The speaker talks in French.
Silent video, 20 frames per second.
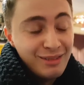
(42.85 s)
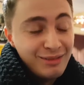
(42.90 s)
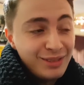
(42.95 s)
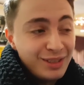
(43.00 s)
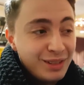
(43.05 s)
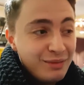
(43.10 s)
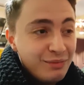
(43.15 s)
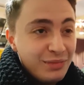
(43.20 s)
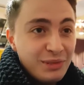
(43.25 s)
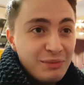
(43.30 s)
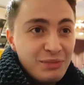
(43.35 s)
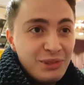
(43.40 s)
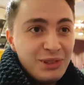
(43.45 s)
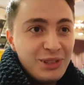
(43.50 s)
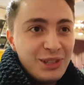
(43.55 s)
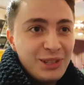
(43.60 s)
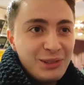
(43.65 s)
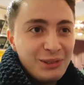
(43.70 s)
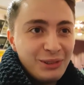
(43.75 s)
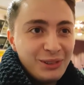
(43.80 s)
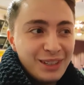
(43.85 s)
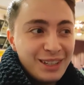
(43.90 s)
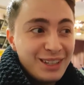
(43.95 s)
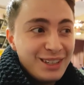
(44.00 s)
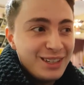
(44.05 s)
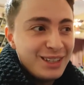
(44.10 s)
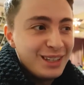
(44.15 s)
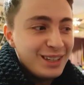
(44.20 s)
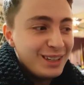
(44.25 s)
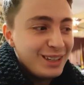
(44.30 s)
C'est une bonne petite journée,
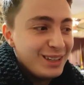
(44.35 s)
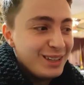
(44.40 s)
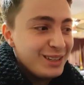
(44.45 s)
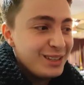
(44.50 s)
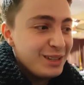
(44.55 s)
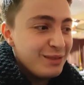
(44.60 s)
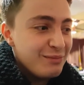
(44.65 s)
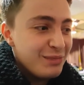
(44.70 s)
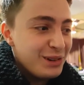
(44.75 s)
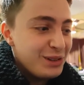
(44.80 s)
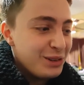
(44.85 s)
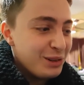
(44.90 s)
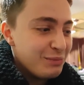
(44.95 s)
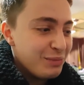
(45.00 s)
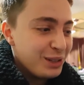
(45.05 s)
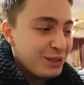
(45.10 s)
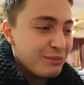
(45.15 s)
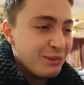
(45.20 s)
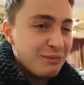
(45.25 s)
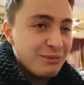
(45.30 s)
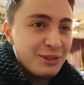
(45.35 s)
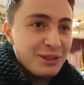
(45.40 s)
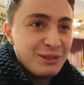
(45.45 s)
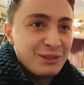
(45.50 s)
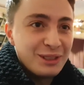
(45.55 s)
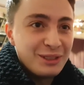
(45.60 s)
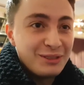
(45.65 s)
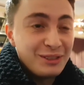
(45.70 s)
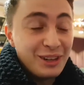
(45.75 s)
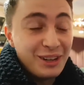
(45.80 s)
c'est une belle surprise pour moi.
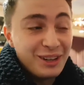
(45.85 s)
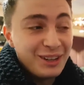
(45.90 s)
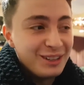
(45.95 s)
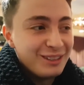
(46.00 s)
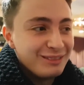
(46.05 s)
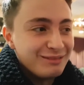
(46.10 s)
Enfin,